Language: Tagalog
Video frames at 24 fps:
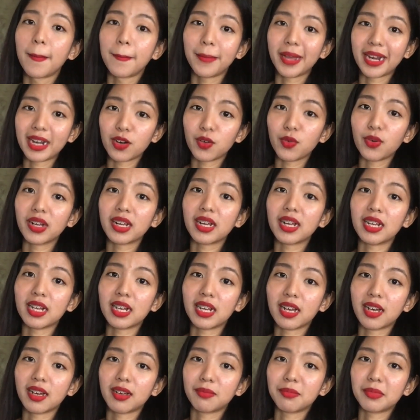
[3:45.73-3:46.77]
Pero wag ka
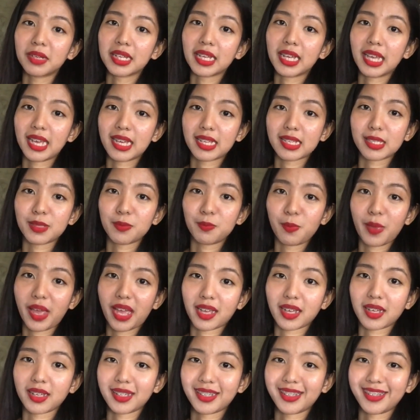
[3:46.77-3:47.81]
lang
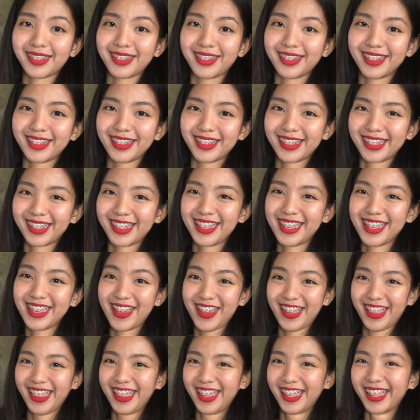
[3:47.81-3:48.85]
mag-expect.
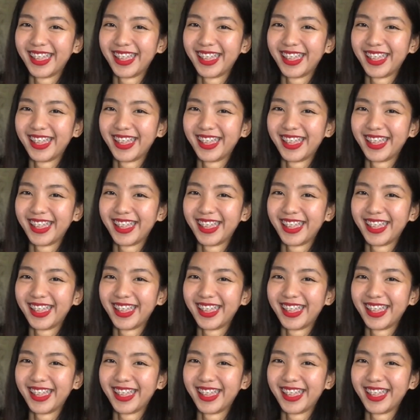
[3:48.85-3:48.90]
Yan.